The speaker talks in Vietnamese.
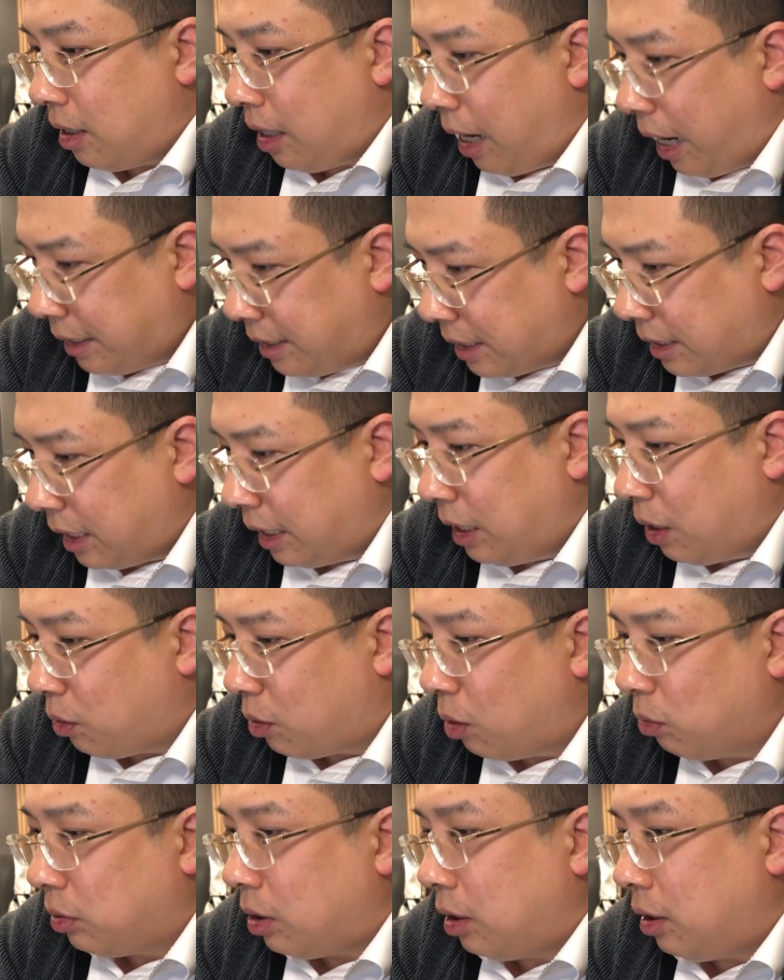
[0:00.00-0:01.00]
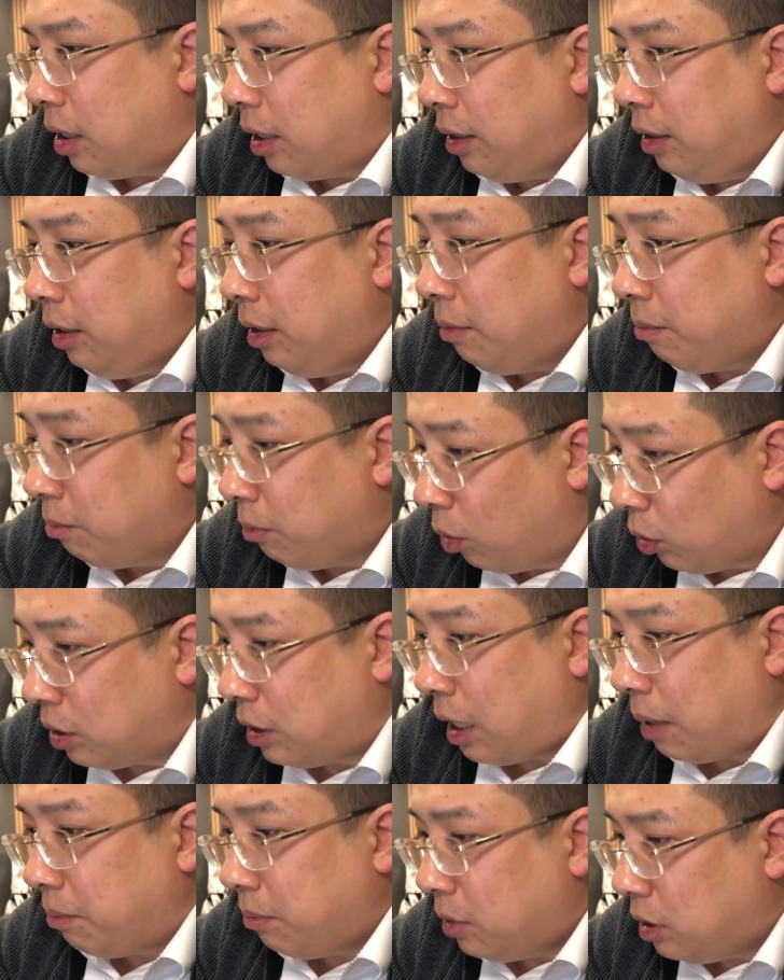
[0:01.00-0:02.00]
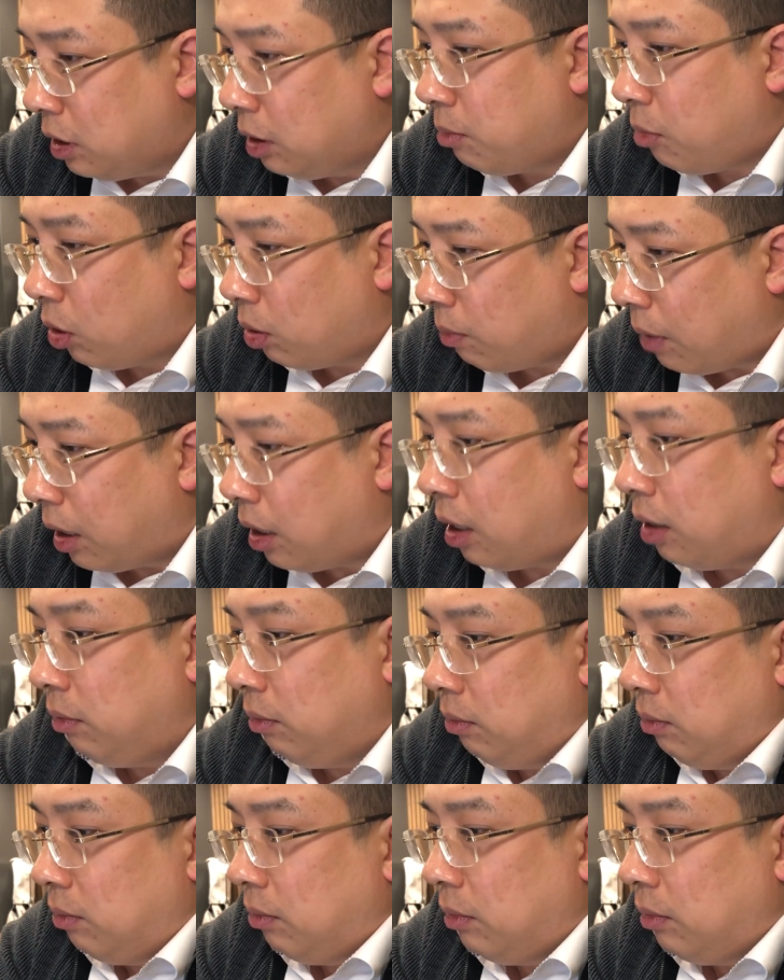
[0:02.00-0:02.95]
anh chị sẽ hiểu công thức đấy 100 trừ 1 bằng 0